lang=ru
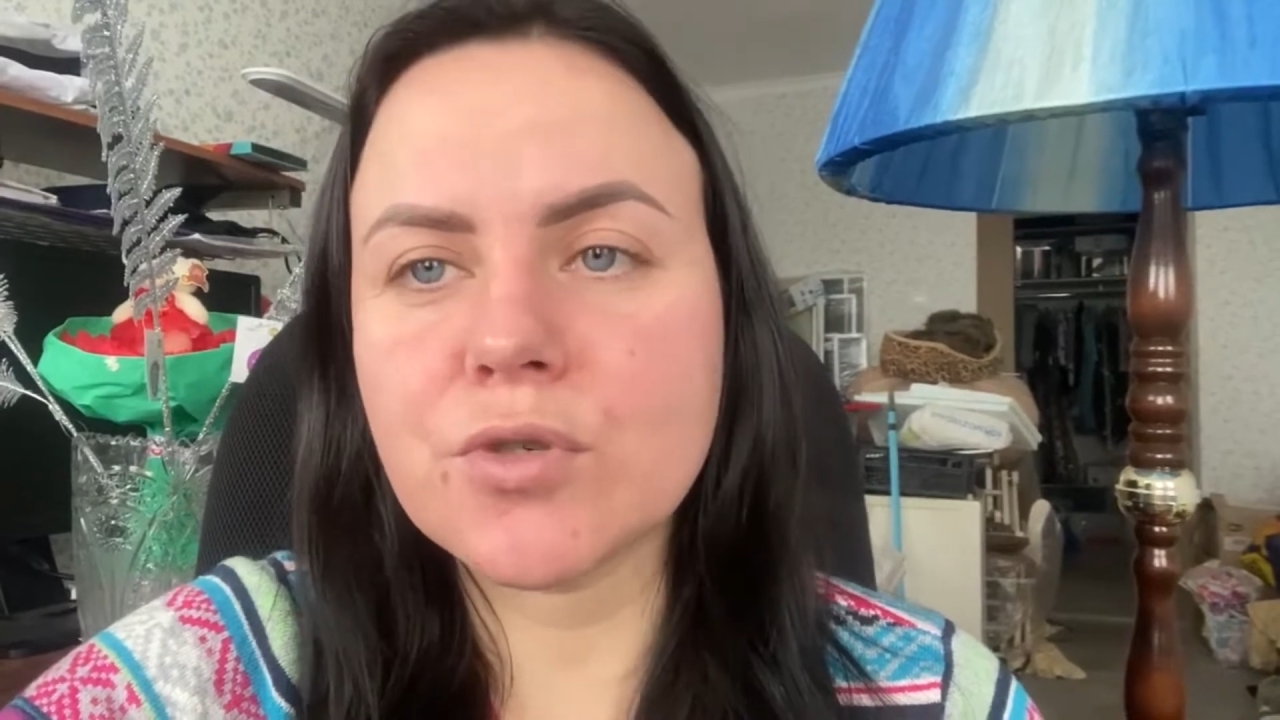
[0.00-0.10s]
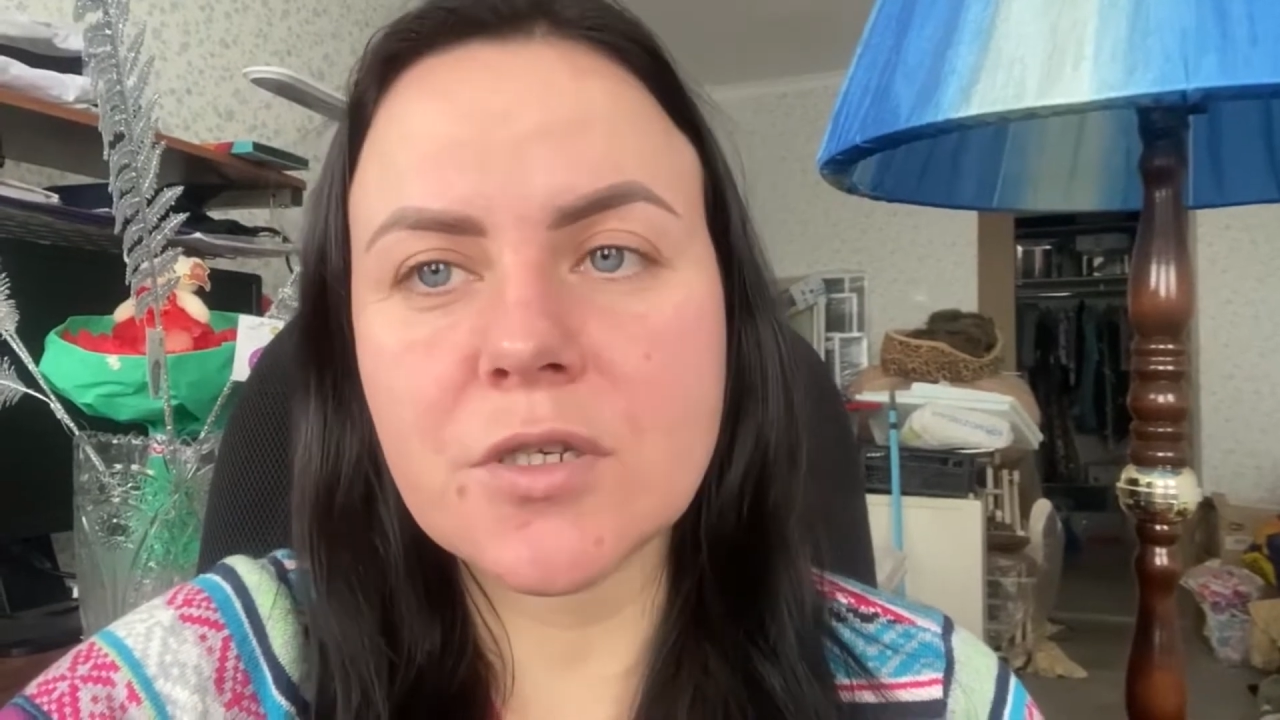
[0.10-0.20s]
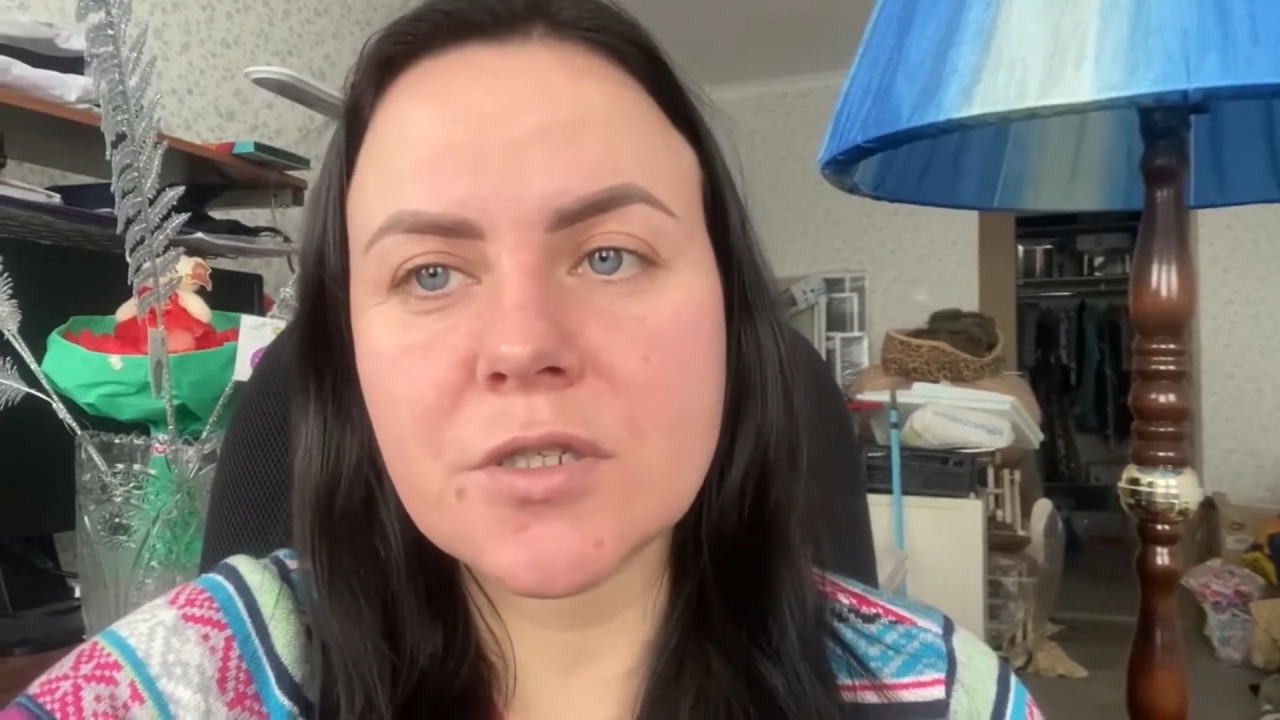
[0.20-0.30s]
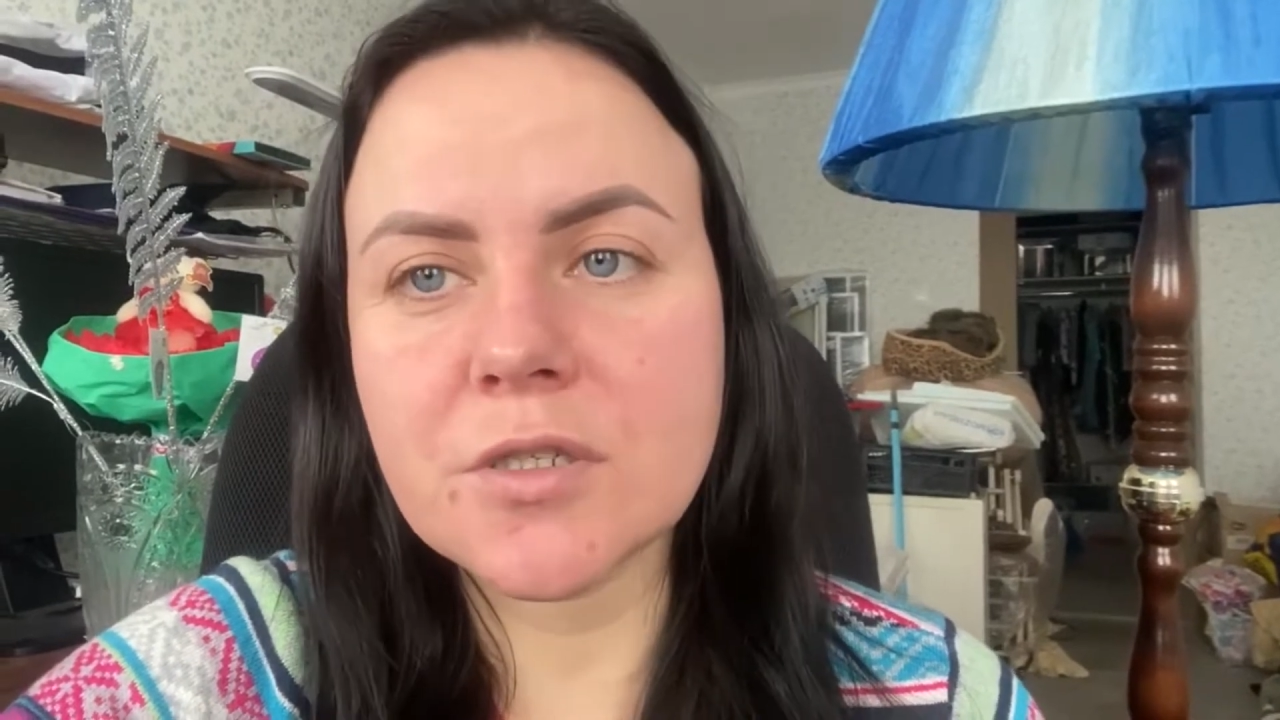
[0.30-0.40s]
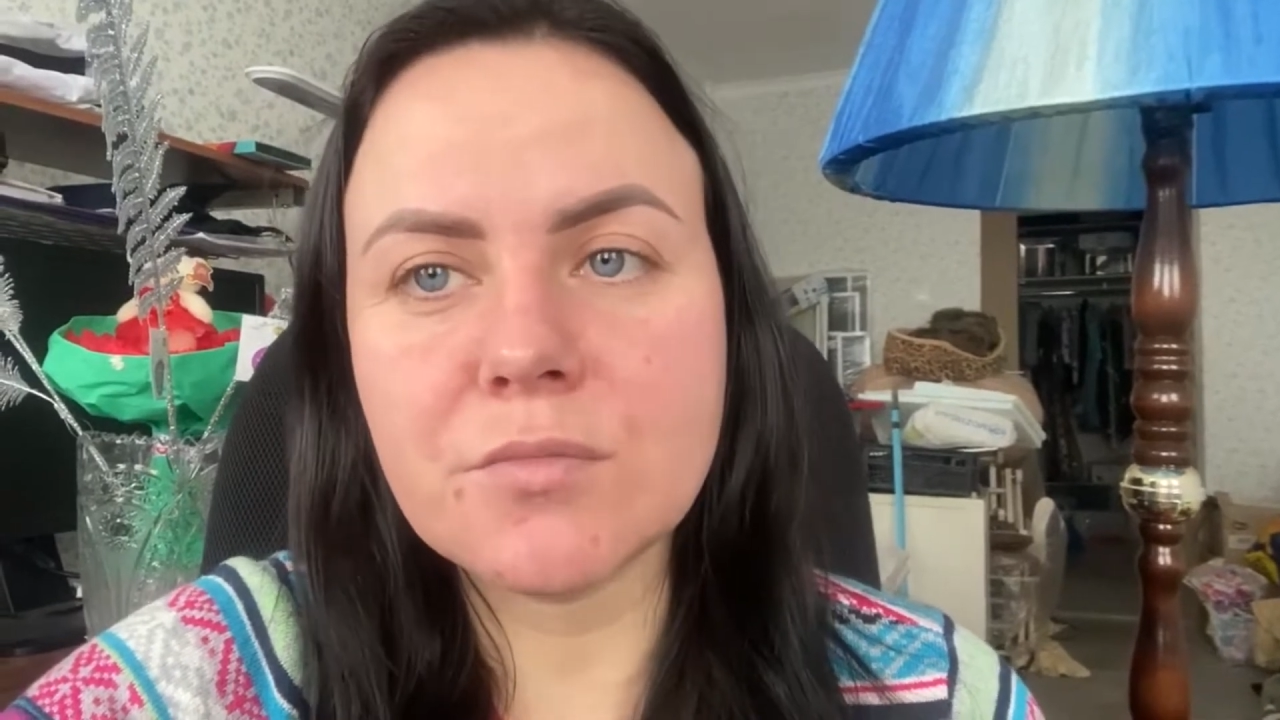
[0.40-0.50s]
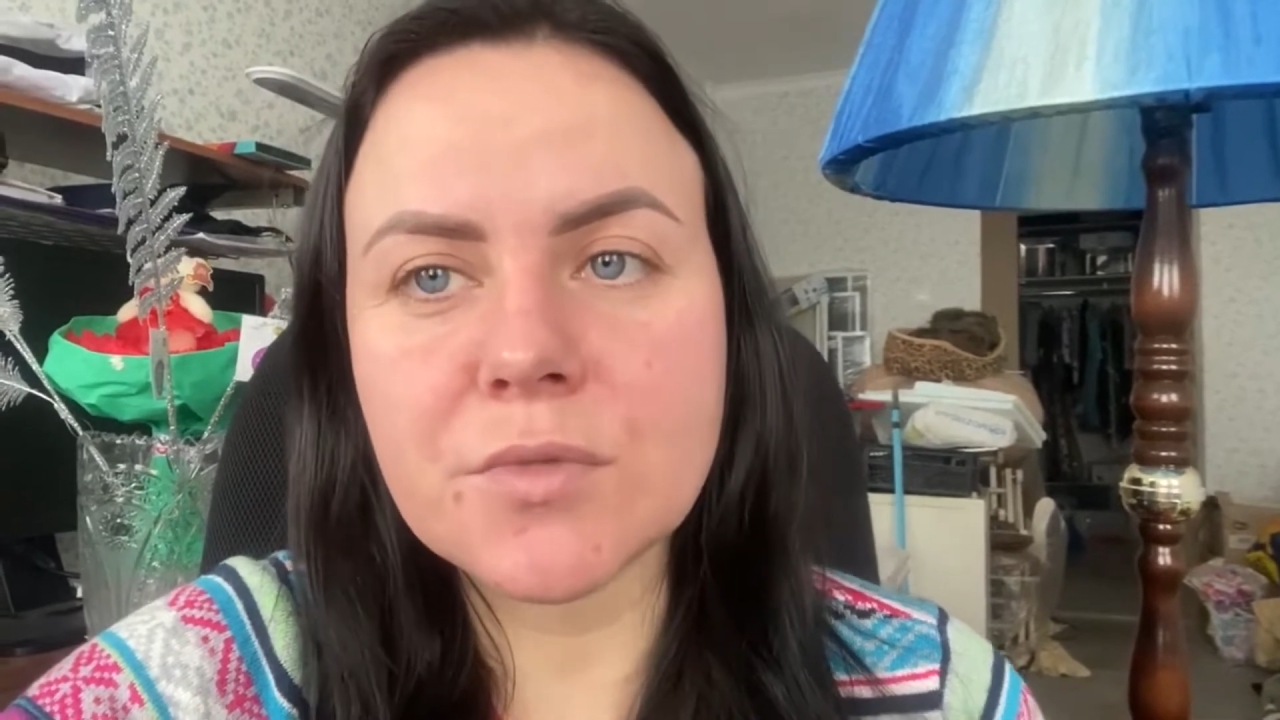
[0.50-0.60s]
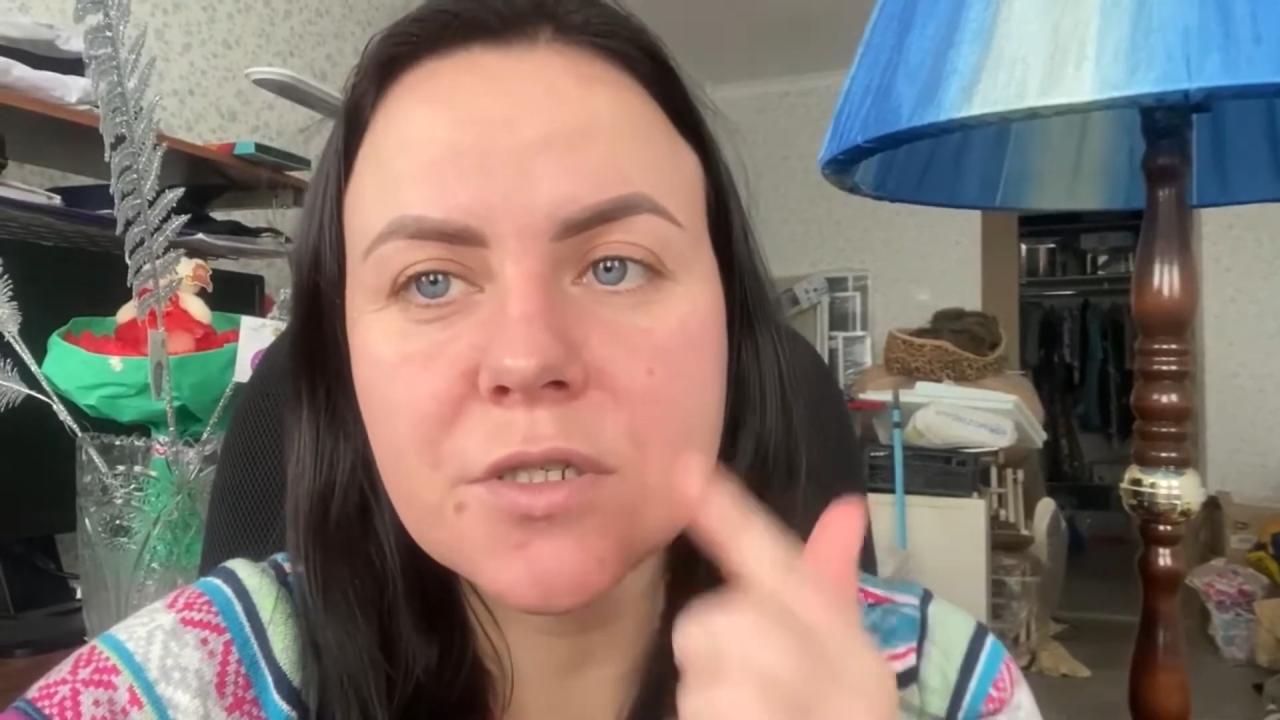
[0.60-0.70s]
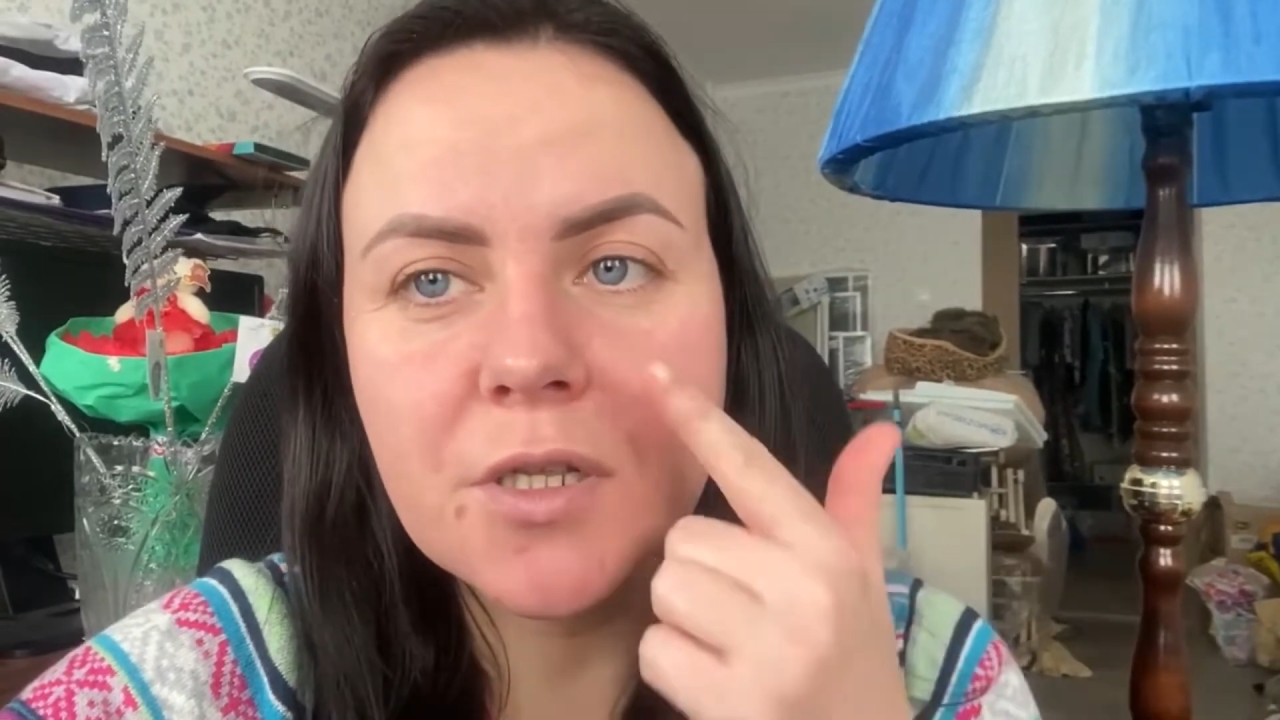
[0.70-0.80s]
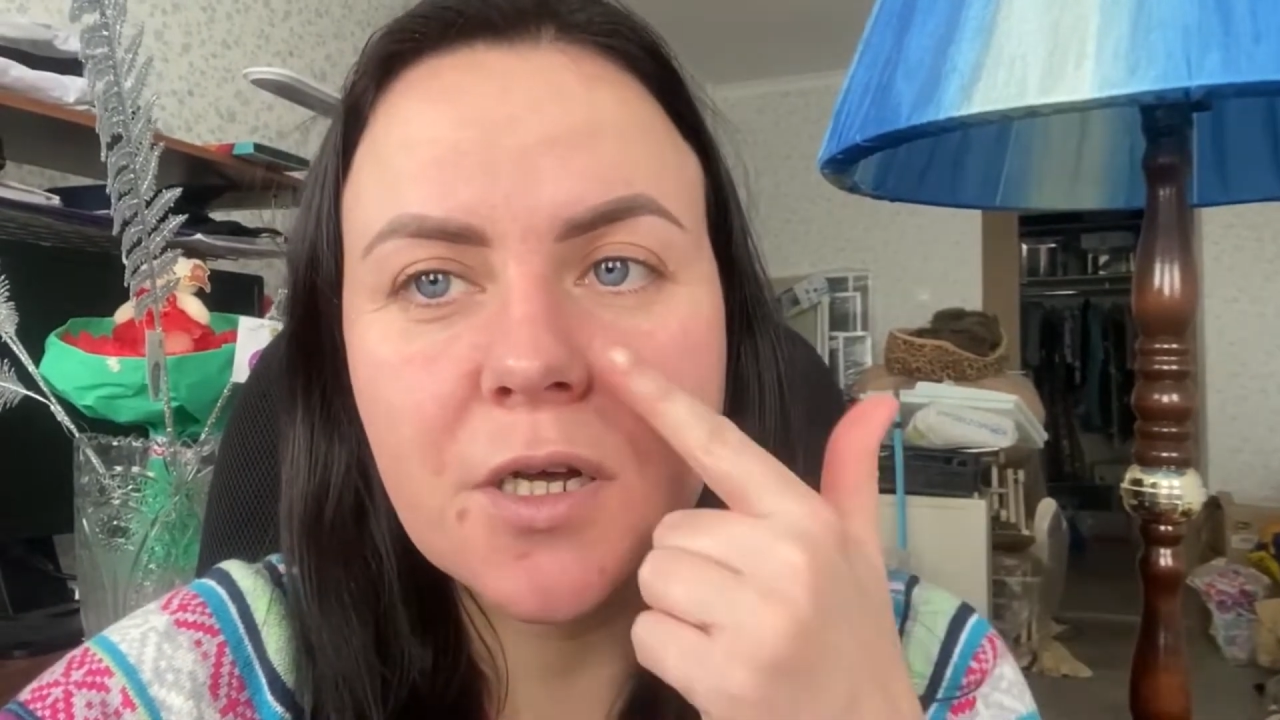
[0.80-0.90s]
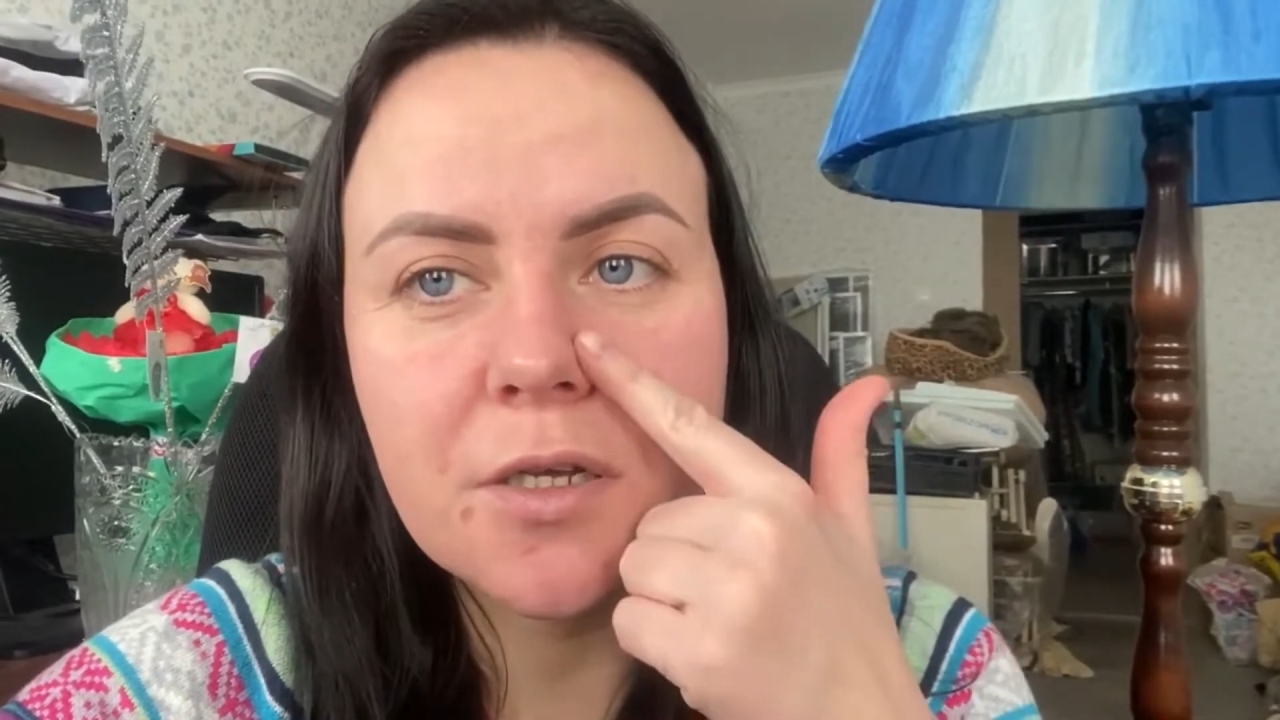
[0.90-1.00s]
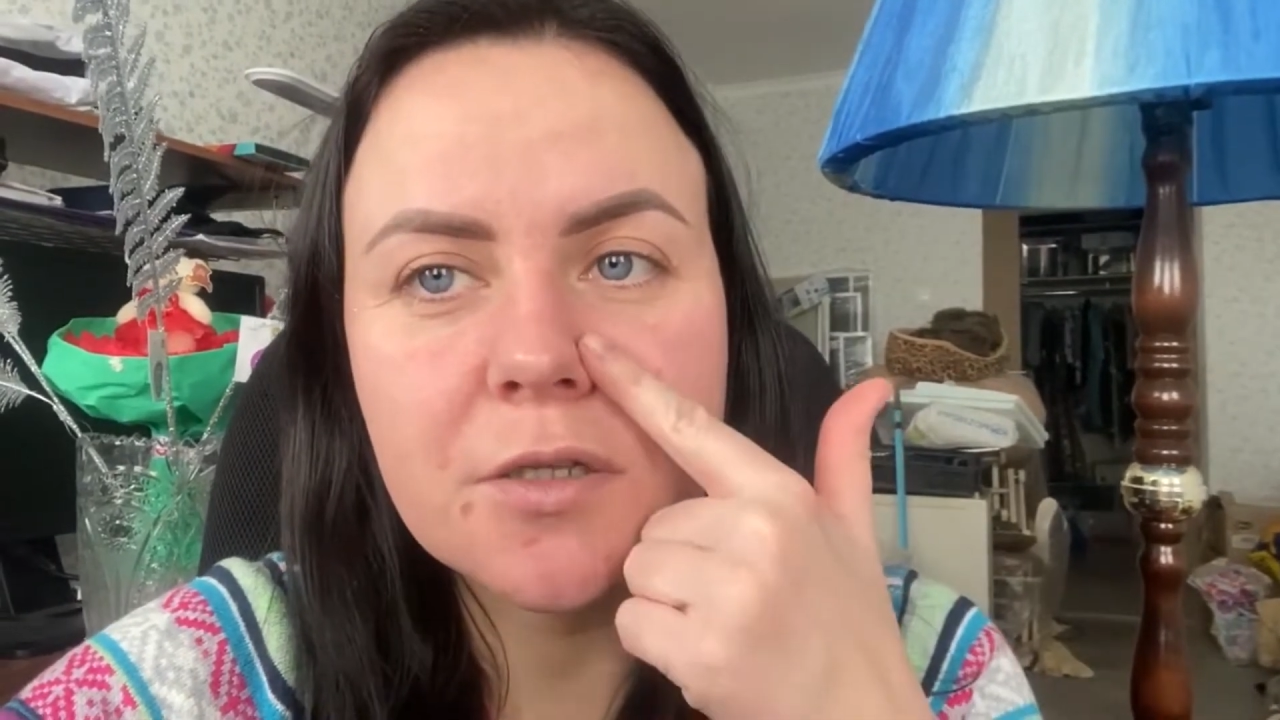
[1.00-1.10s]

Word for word: ужасные места